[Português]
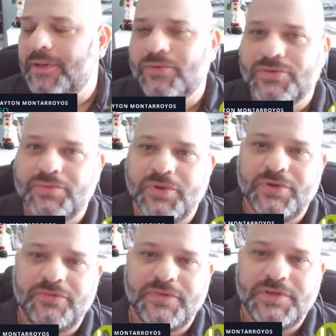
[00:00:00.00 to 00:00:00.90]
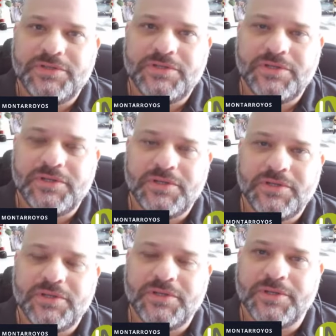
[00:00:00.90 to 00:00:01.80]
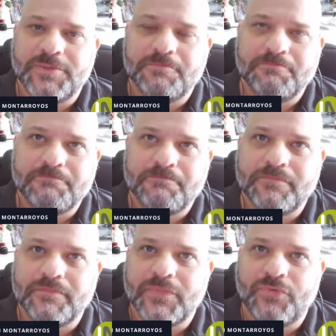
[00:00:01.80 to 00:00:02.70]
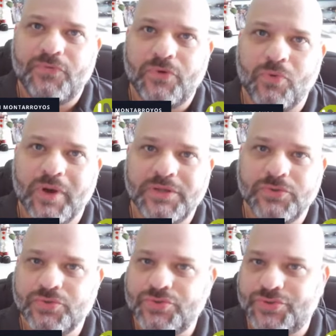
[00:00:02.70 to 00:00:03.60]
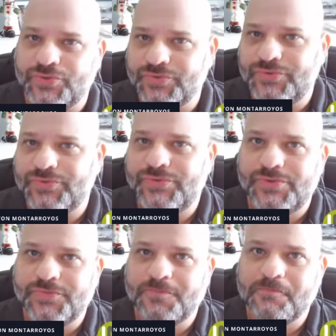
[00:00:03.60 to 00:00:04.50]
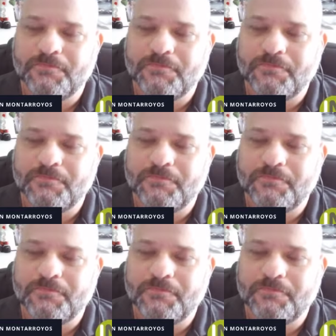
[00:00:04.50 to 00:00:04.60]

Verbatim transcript: 2020 foi o ano dos juntos.